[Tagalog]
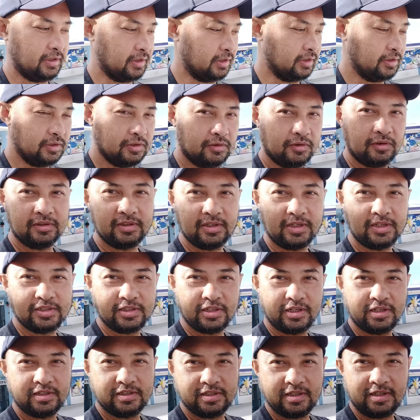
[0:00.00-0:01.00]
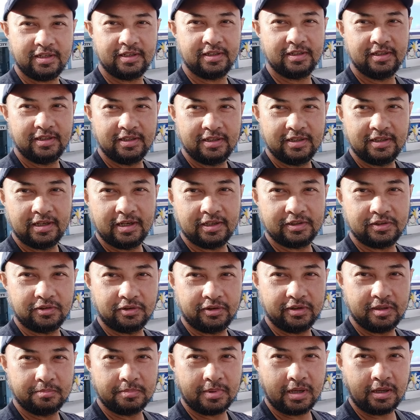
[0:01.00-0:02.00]
Nag-renew ako ng lisensya. Ito
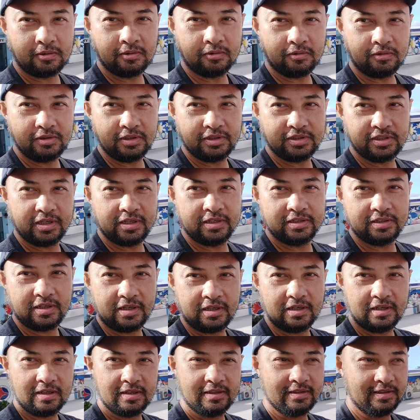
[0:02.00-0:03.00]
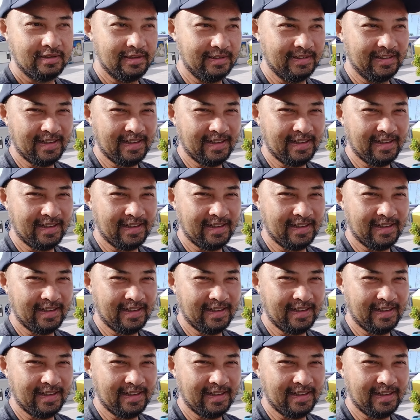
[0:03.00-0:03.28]
ngayon ang bago kong lisensya.